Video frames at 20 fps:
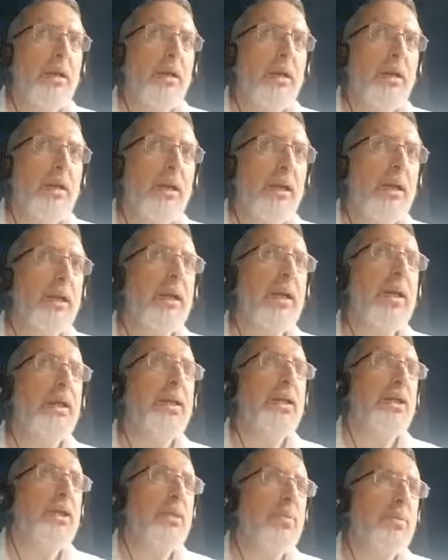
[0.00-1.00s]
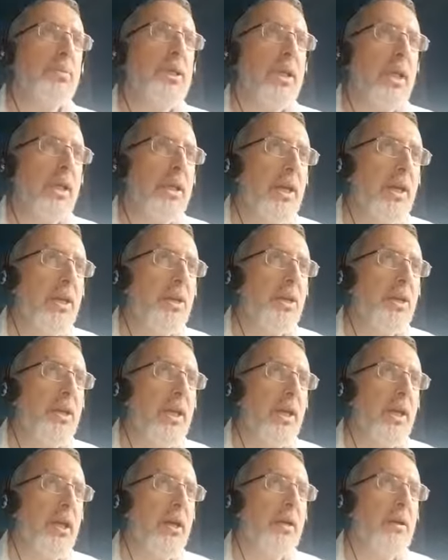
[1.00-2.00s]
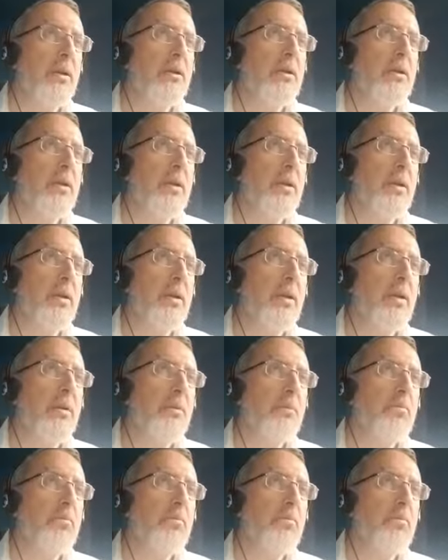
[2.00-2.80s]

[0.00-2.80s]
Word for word: И это, конечно, бесконечно э,